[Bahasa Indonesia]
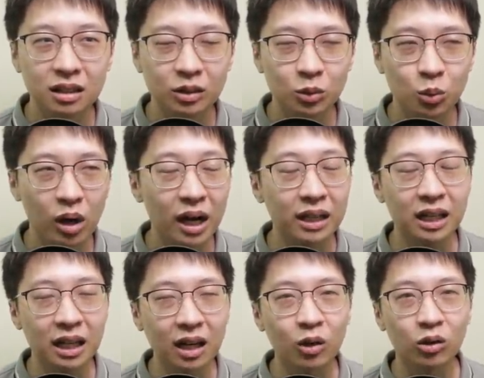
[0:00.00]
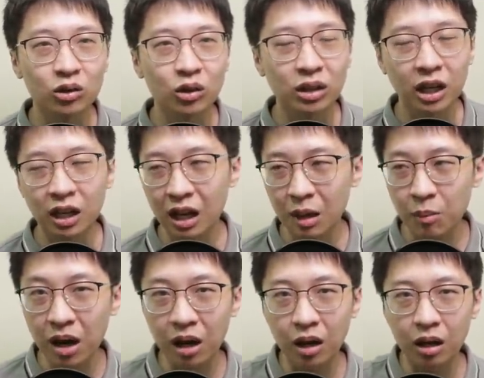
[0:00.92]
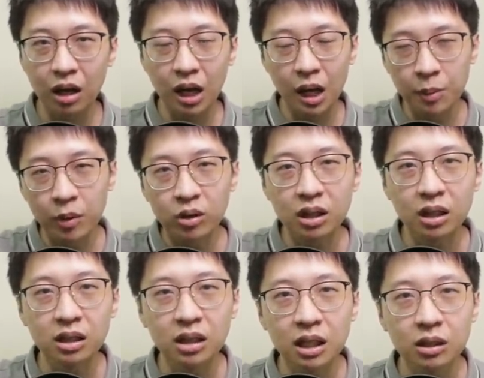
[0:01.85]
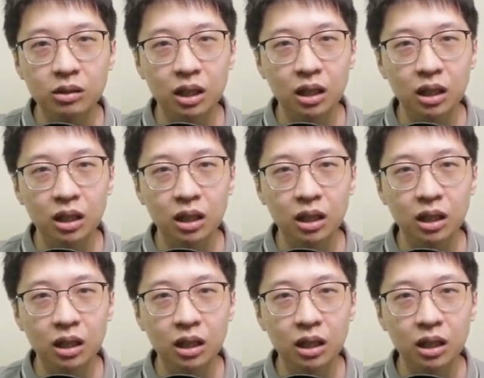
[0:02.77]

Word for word: gue nggak nyangka nonton kayak abang abang udah gede gitu